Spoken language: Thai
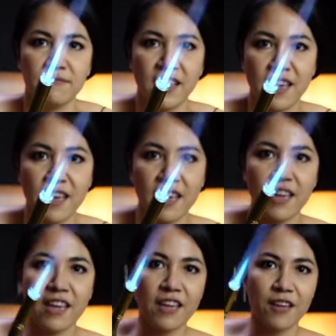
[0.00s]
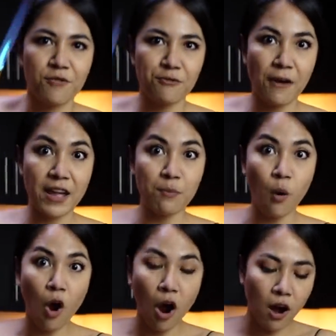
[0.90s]
นี่ไฟพ
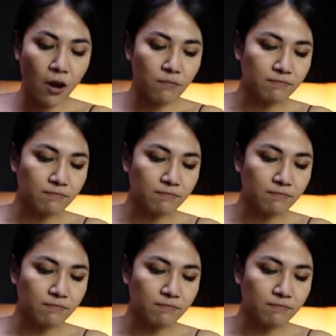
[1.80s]
ร้อม